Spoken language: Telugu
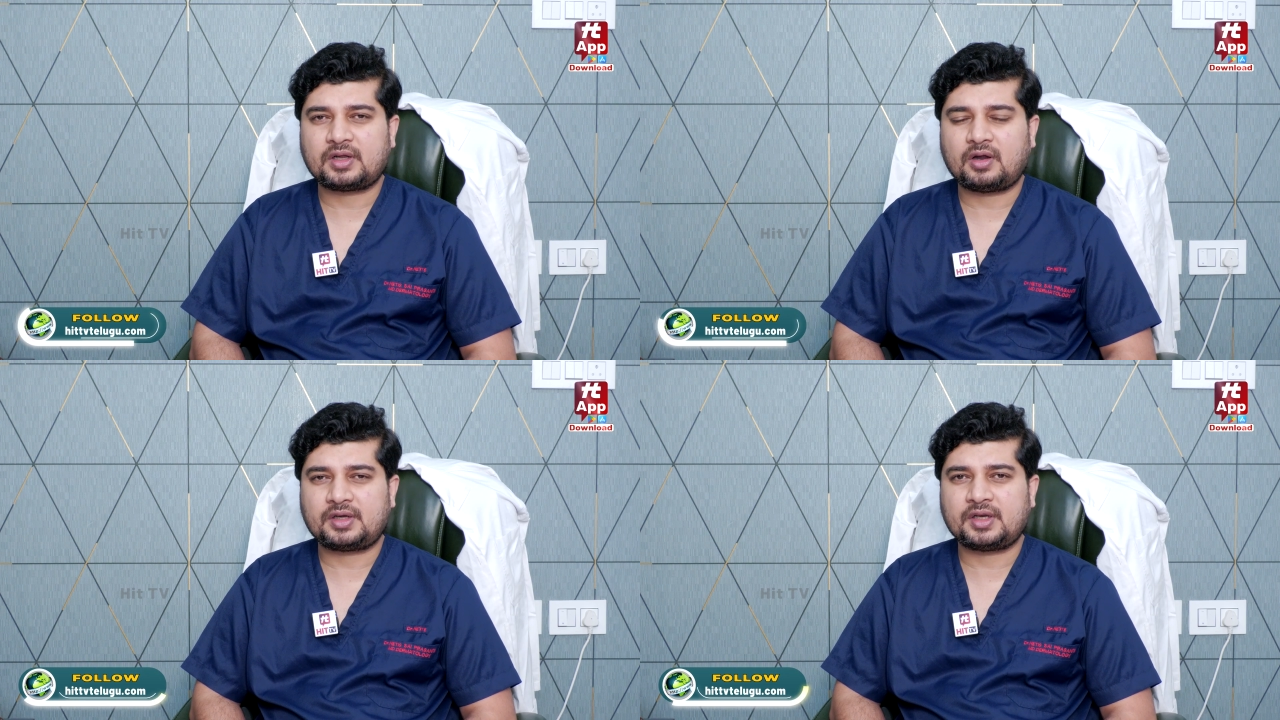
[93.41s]

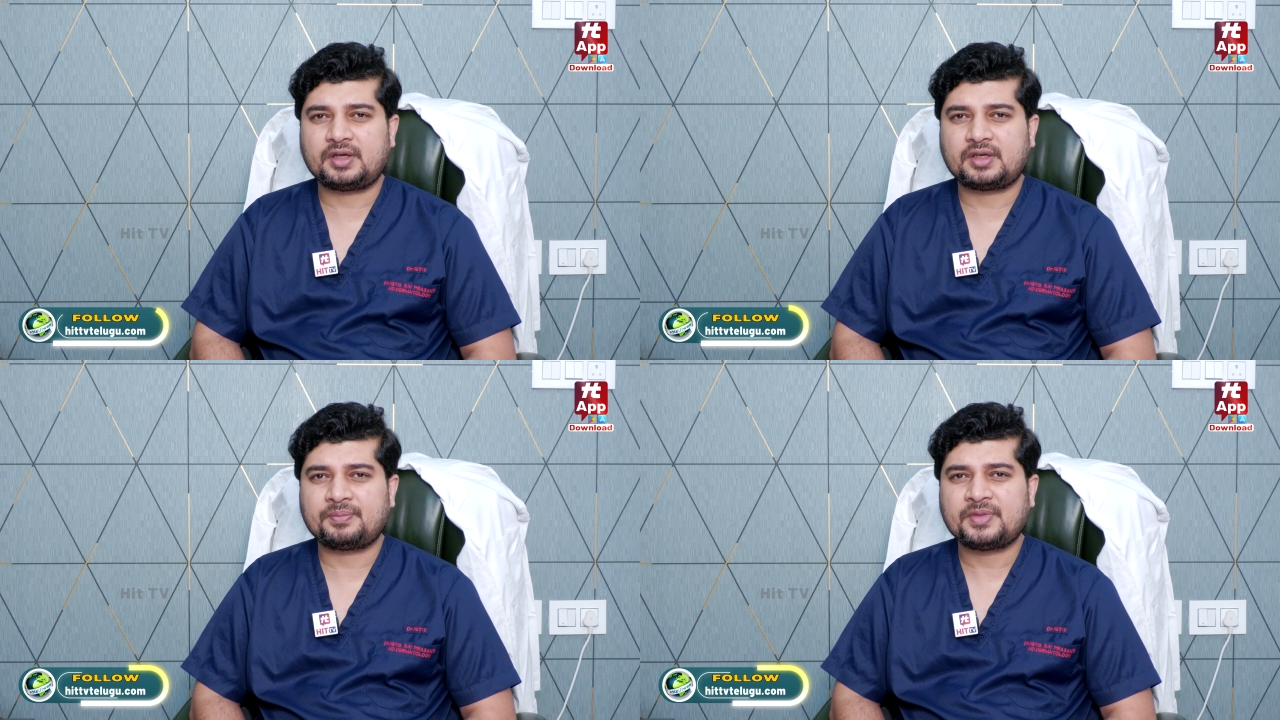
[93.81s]
కాటరీ
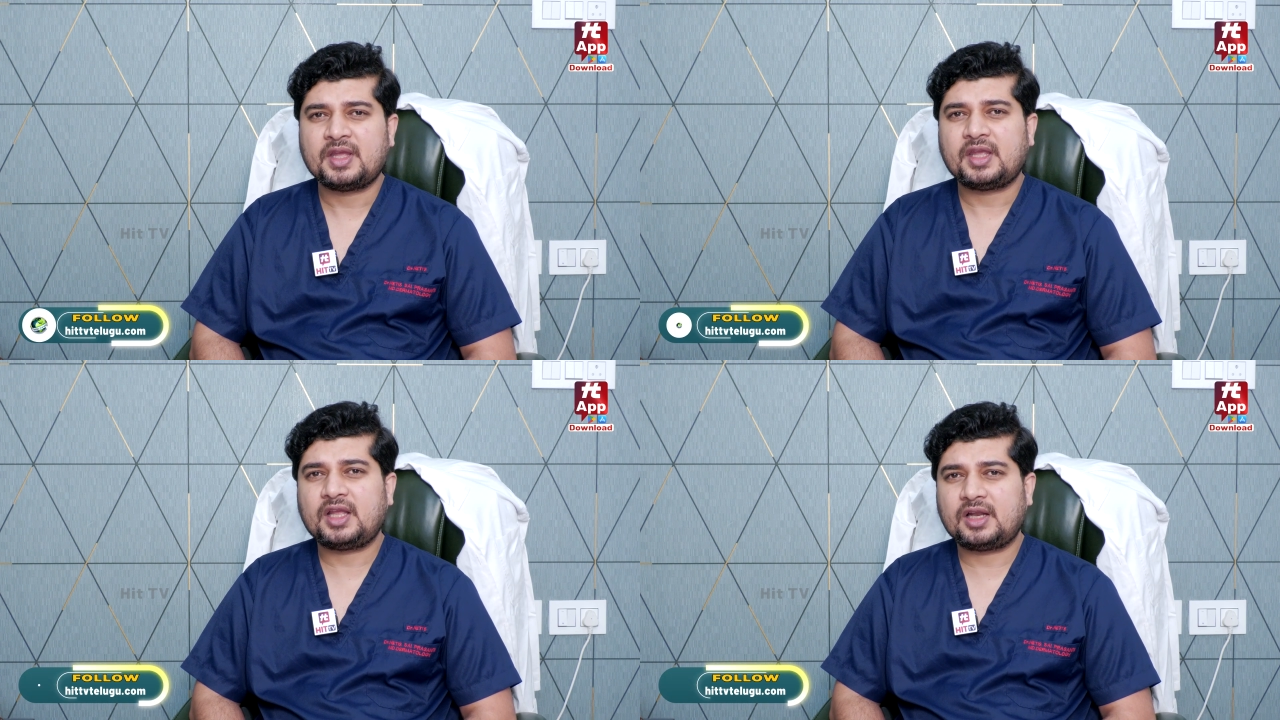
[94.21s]
అంటాం
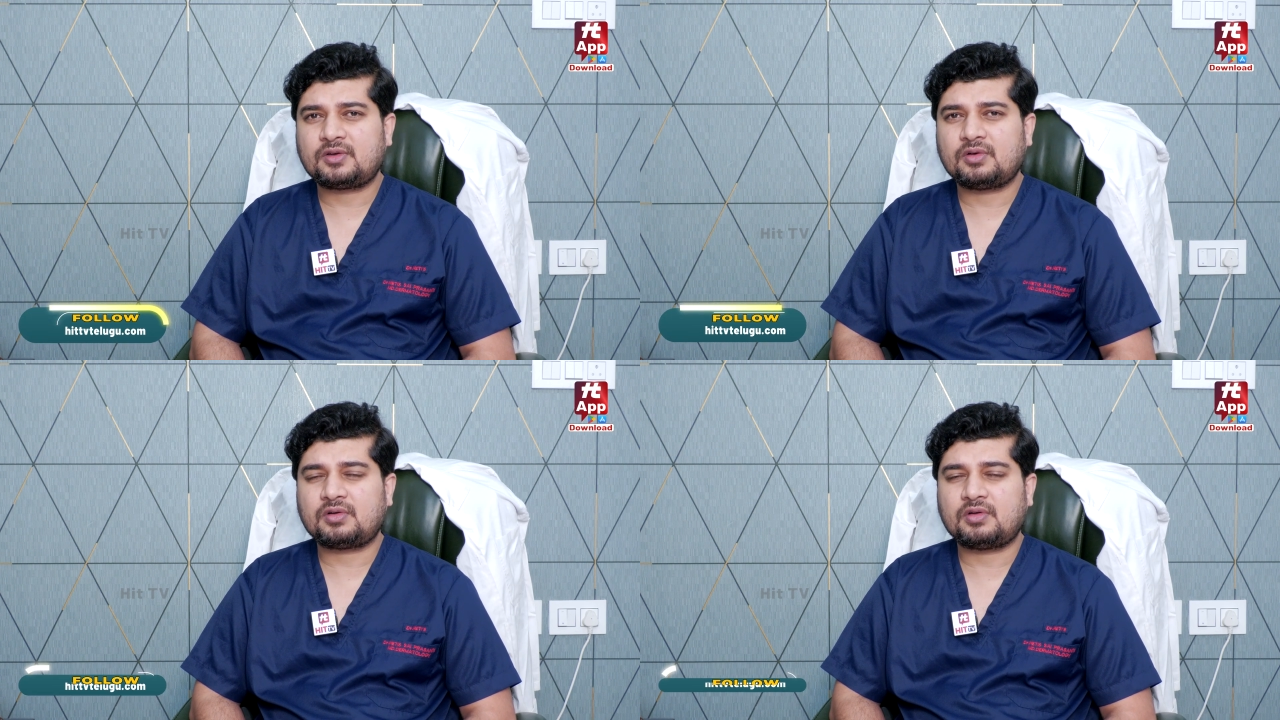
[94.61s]

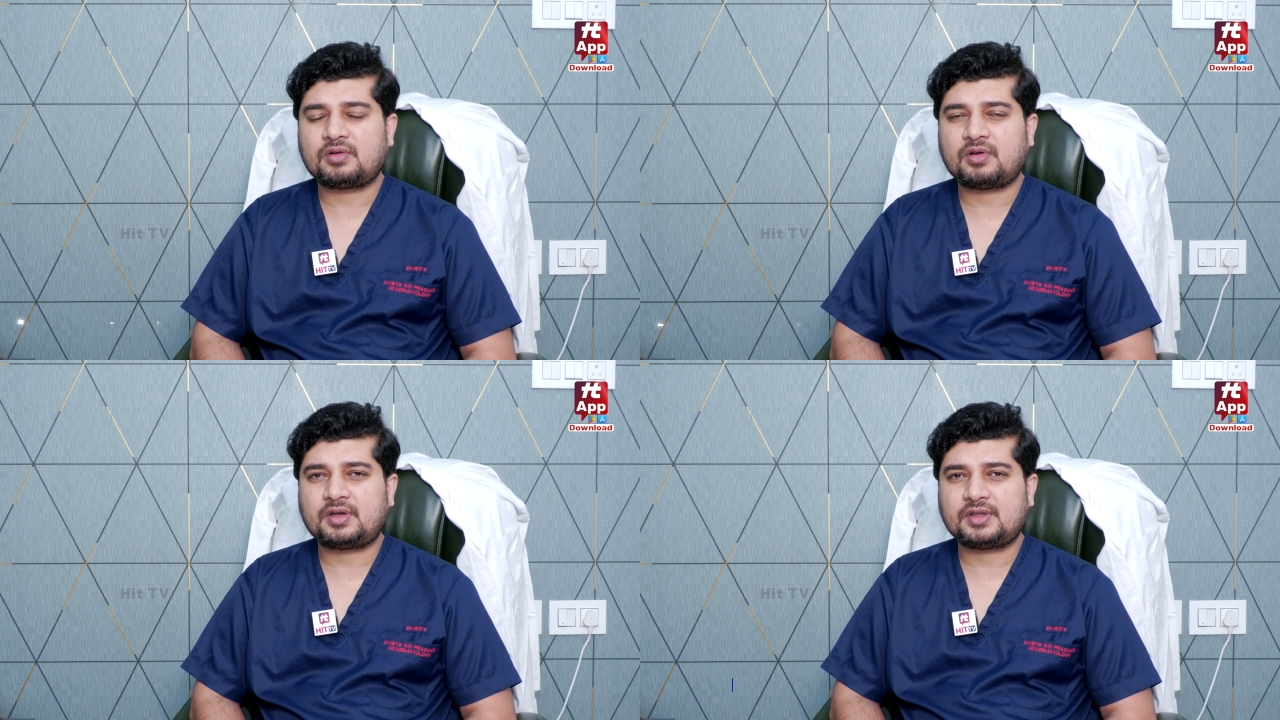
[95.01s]
ఎలక్ట్రో
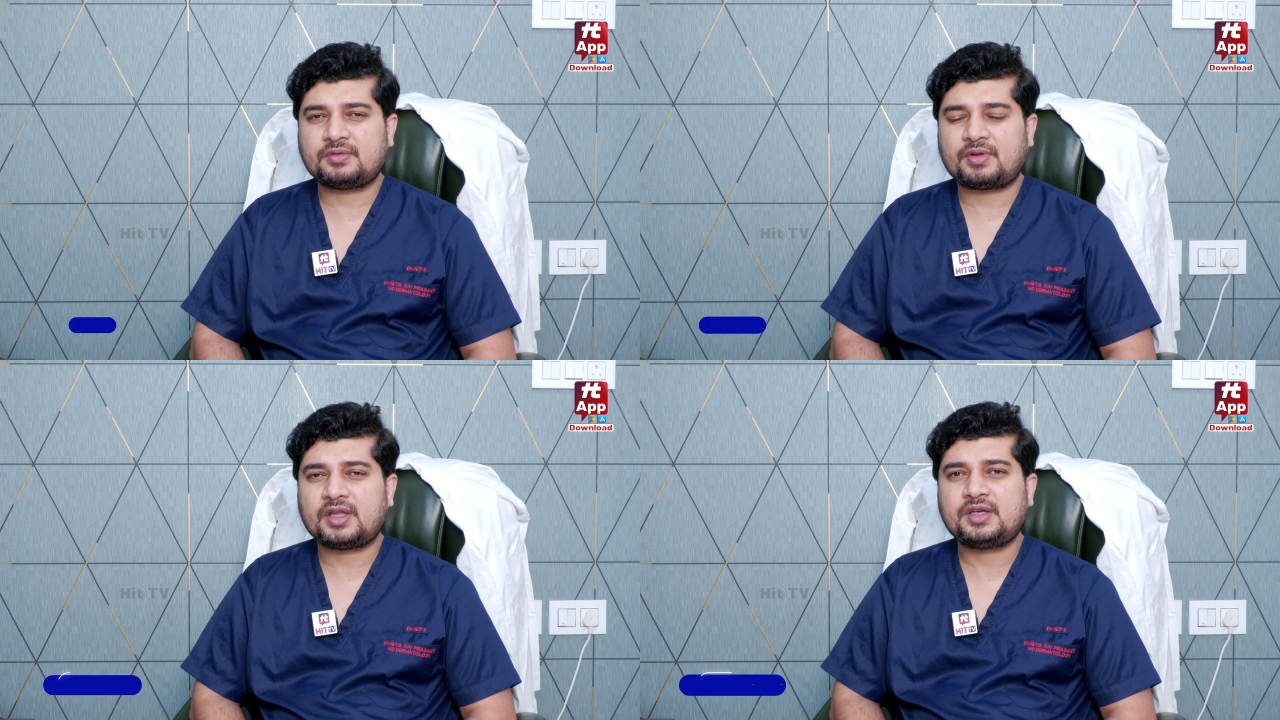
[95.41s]
కాటరీ
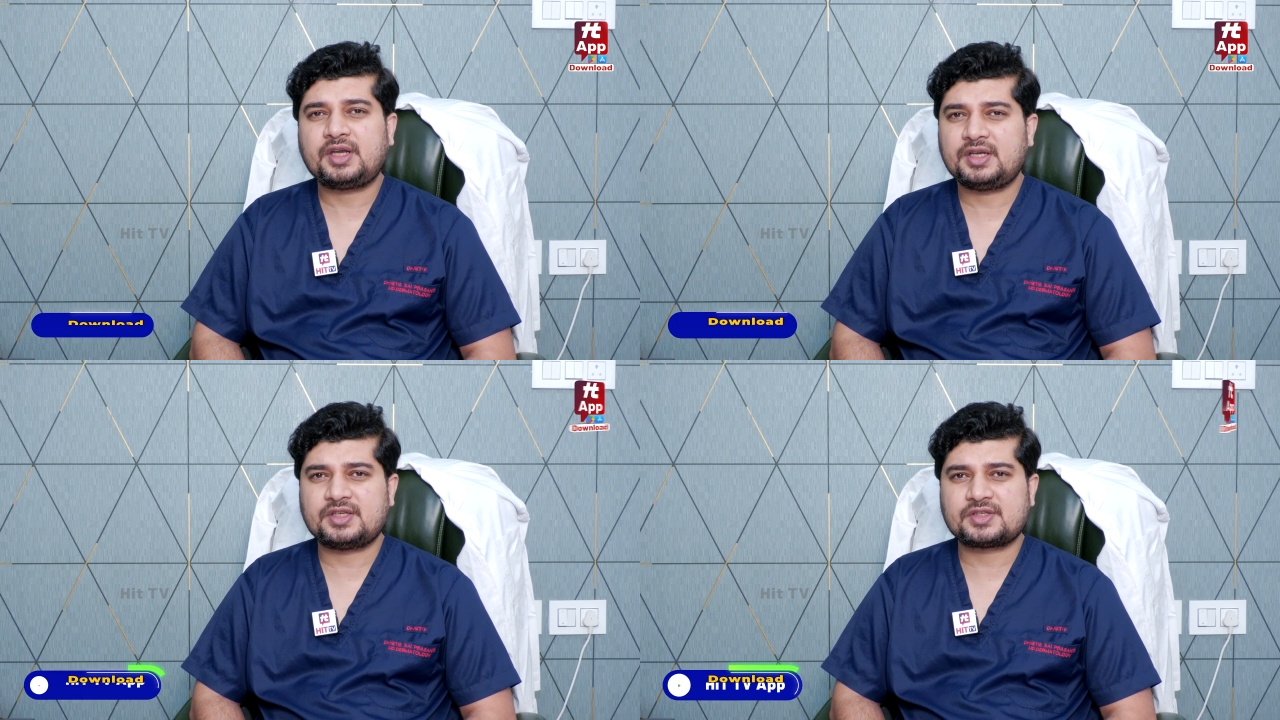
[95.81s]
ద్వారా
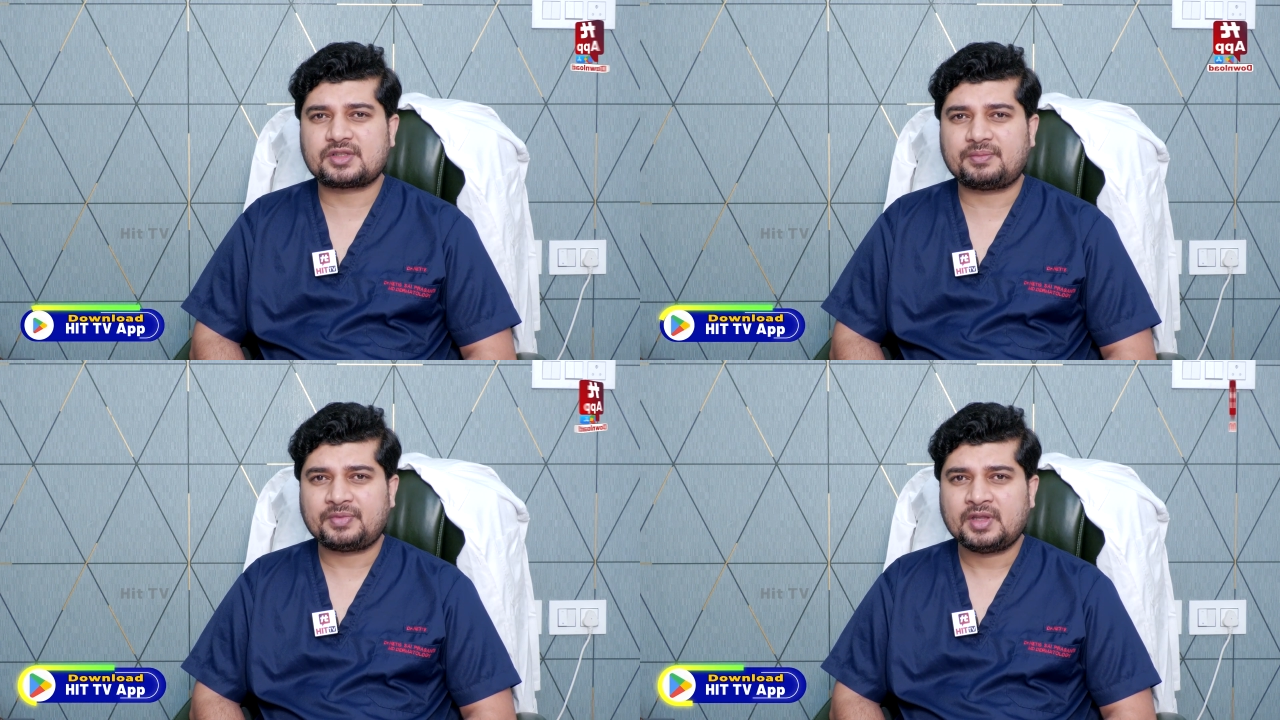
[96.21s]
ట్రీట్
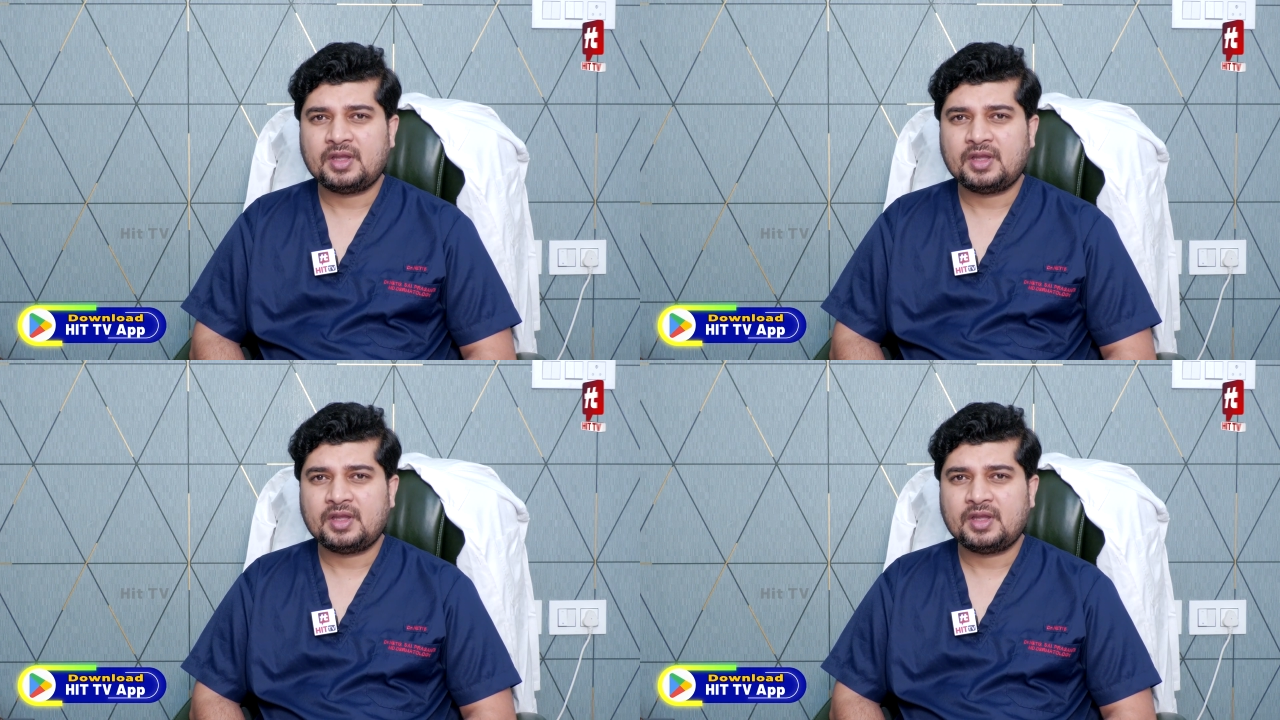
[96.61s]
చేస్తాం